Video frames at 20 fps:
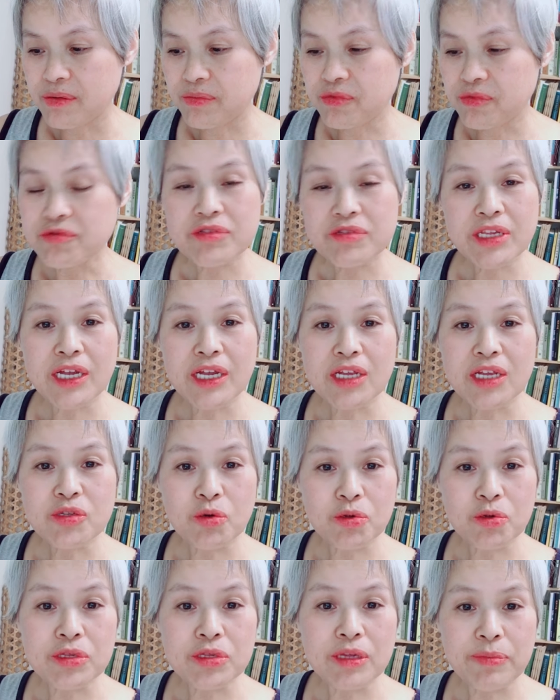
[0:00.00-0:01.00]
문득 생각
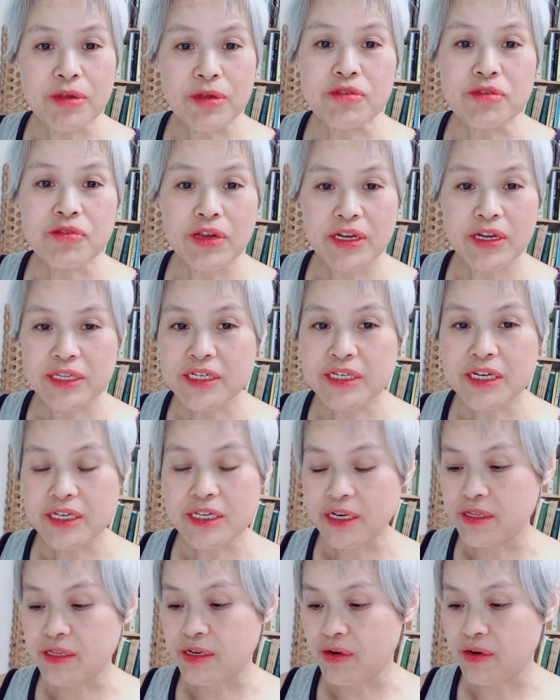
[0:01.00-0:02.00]
조선사 편수회가 생각이
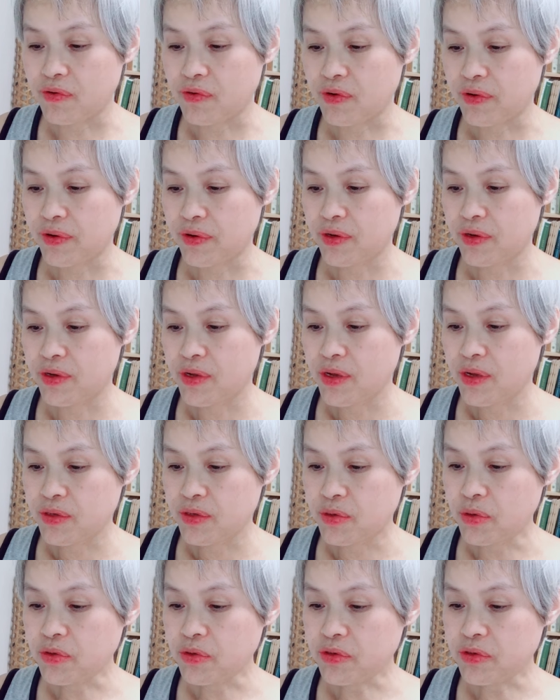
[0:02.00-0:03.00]
나더라고요.
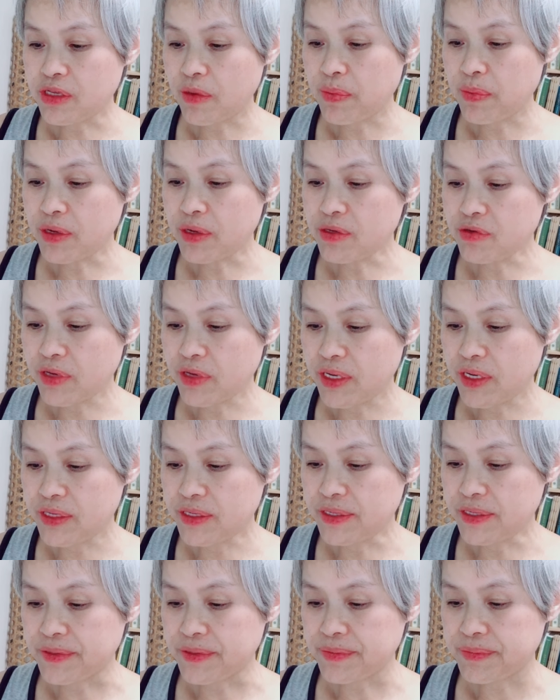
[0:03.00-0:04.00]
조선사
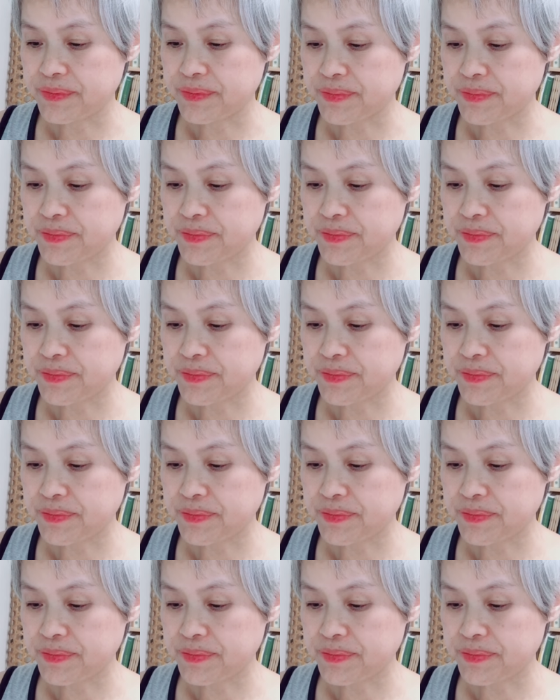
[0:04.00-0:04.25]
편수회는